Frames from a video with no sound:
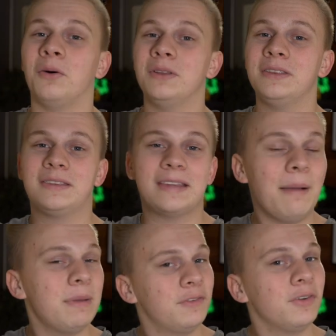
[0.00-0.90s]

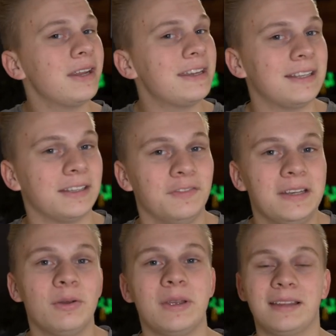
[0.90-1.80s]
Und damit würde ich
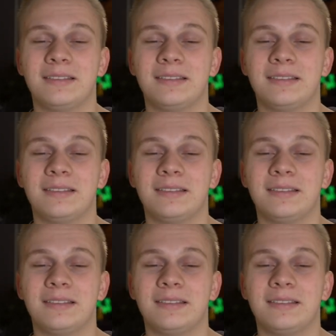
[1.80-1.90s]
das Video